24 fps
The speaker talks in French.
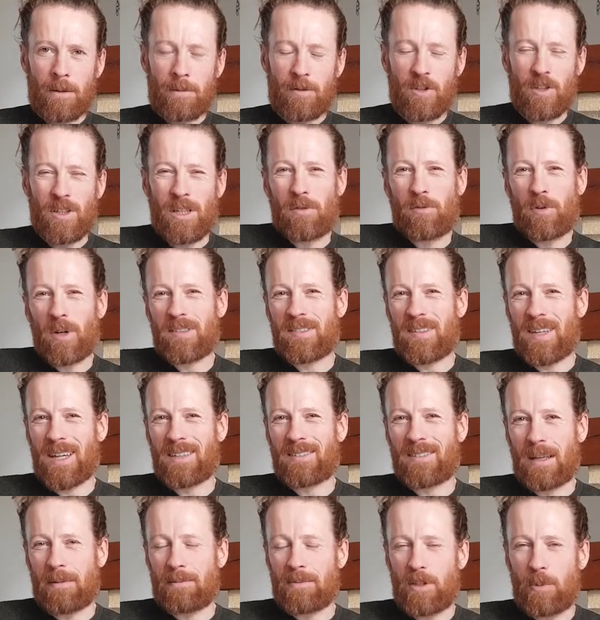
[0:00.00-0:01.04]
parce que des fois c'est vrai
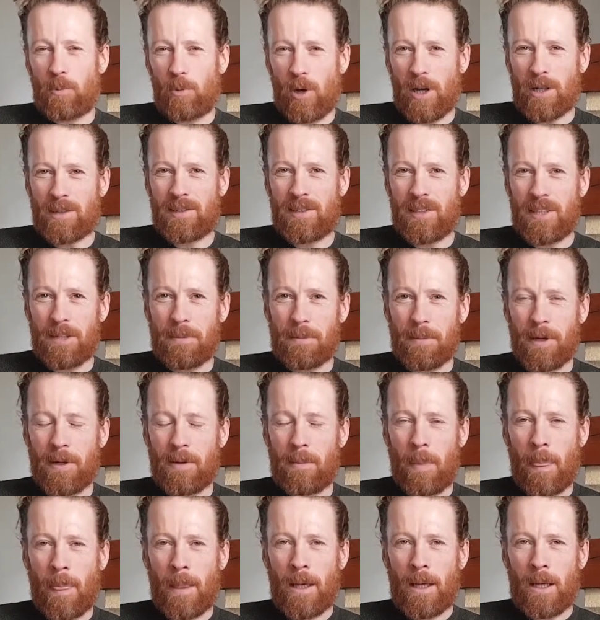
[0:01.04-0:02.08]
que c'est un petit peu intime.
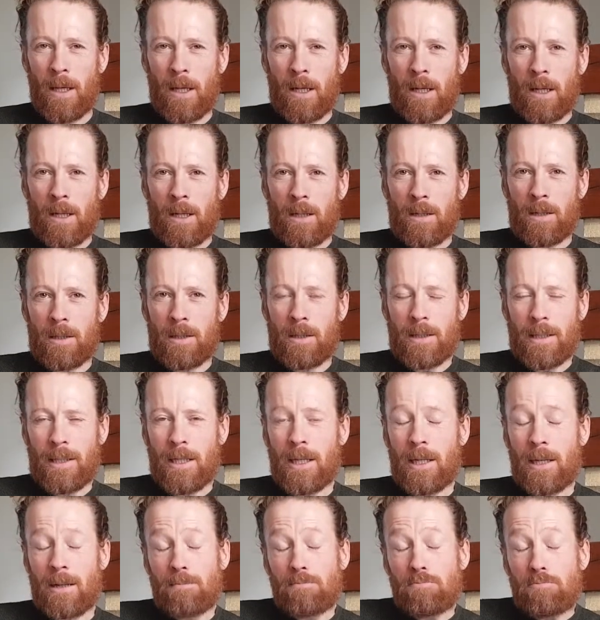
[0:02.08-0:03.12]
Euh,
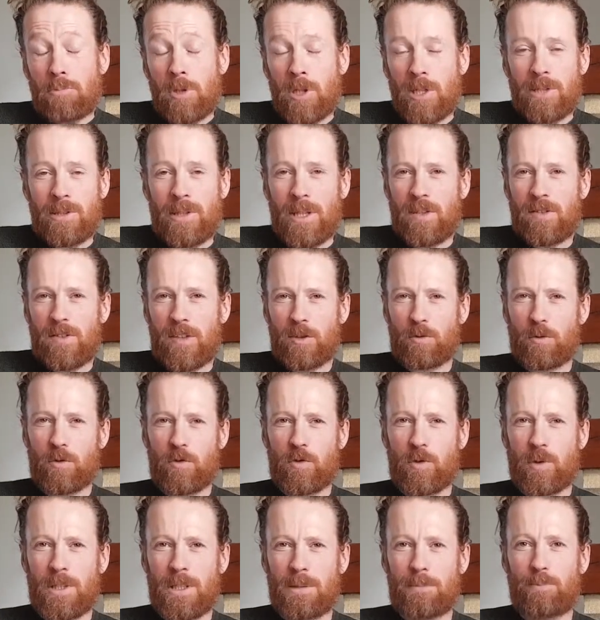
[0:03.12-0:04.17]
et l'idée c'est que je me
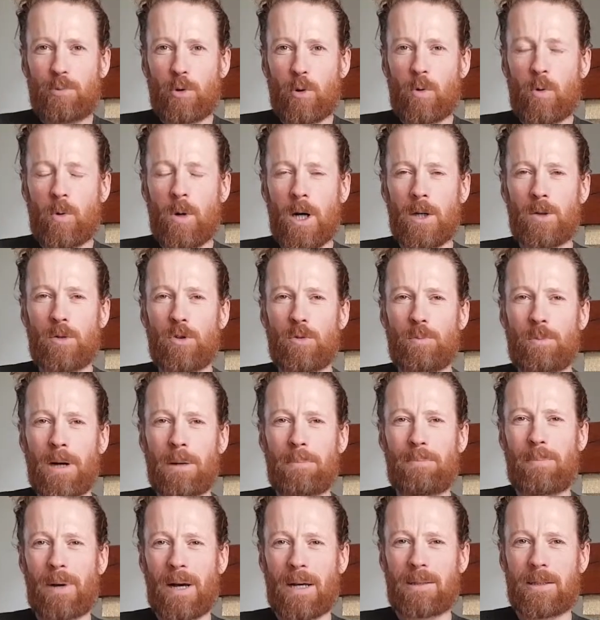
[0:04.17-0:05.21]
suis dit pourquoi ne pas
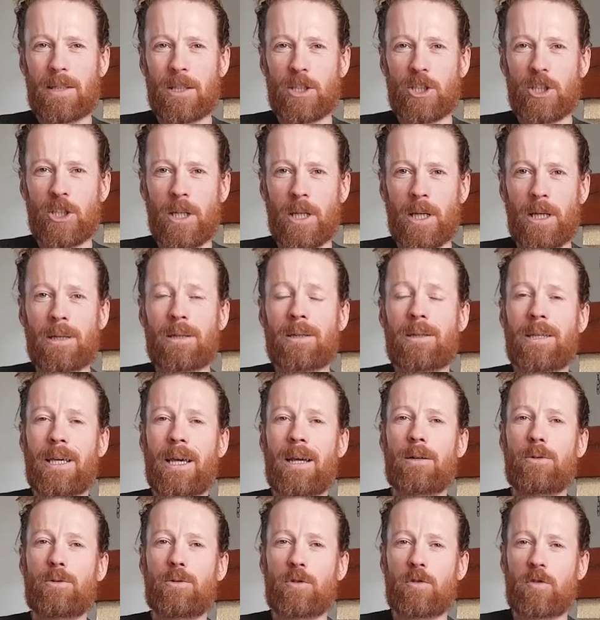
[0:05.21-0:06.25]
partager
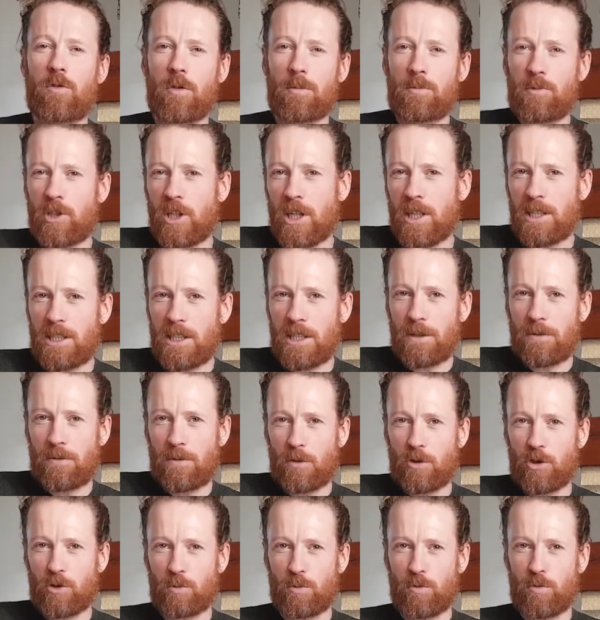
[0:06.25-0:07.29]
quelques objectifs
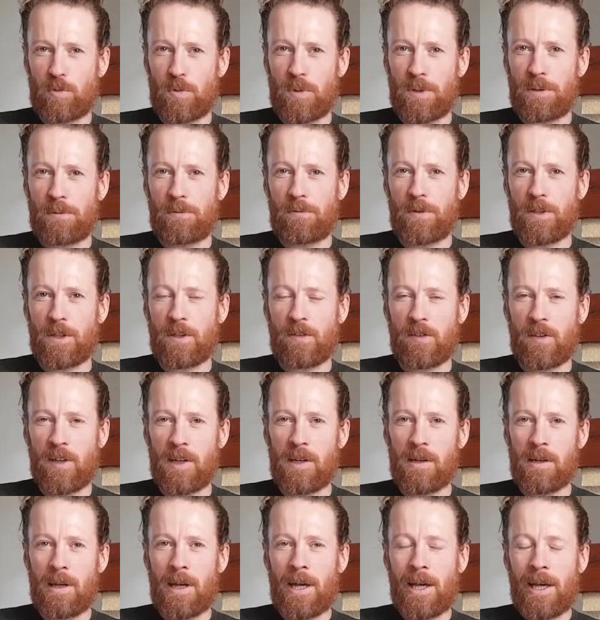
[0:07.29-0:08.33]
que je me suis
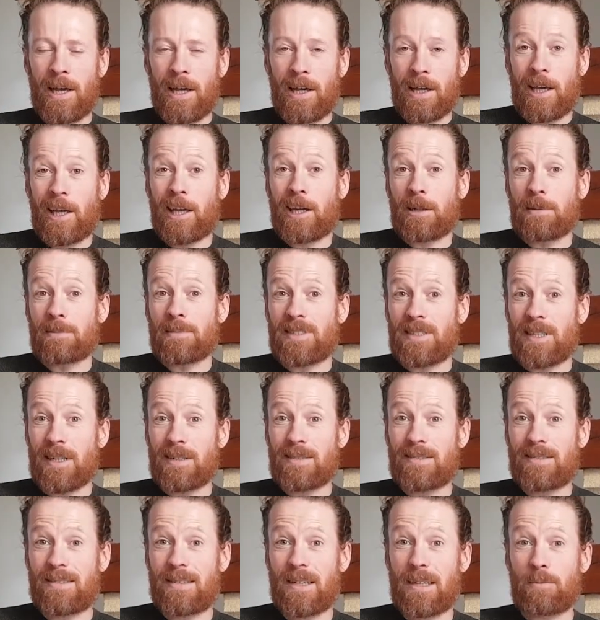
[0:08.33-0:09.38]
fixés et comme ça
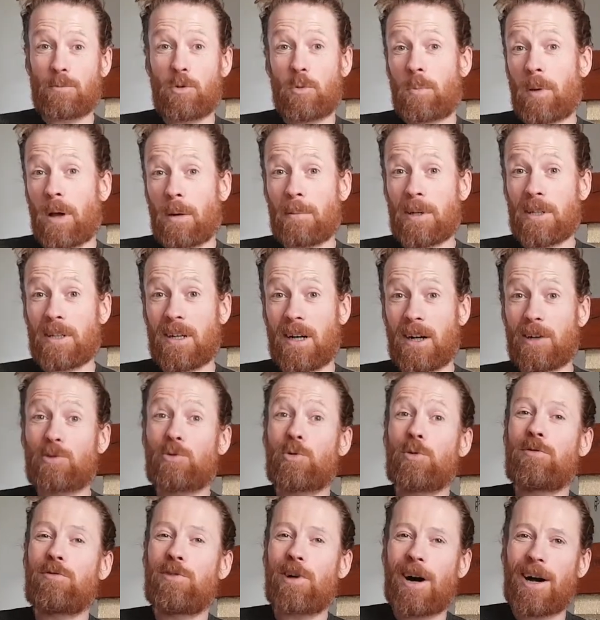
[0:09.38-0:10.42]
ça me permettra
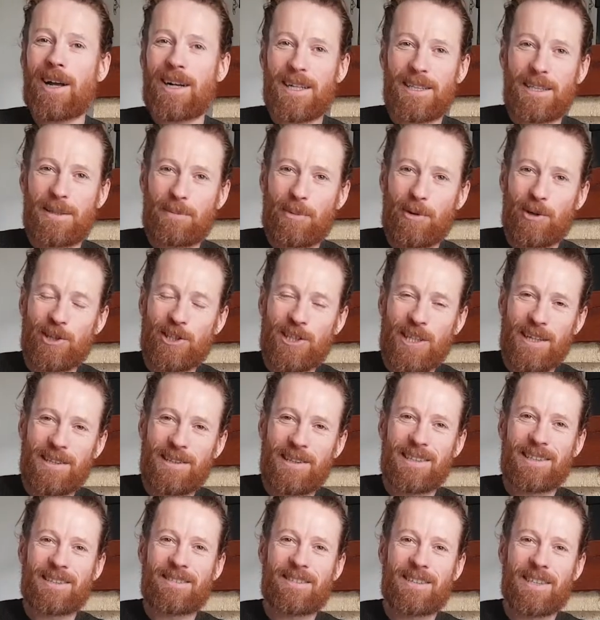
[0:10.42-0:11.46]
de voir l'année
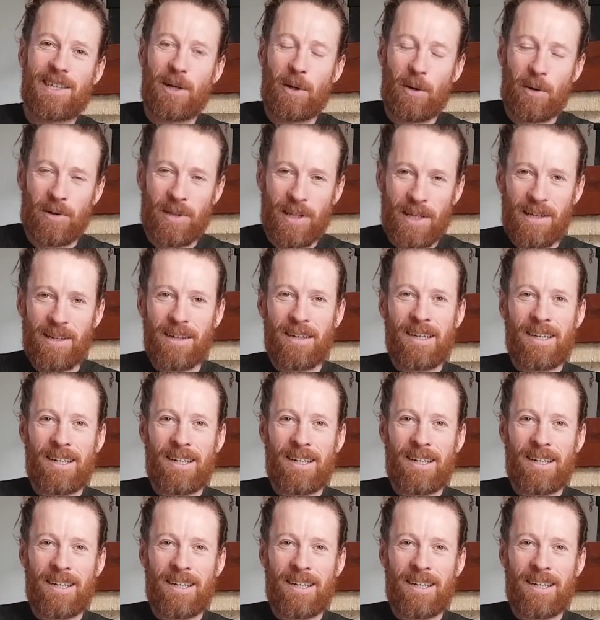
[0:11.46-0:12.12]
prochaine ce qu'il en est.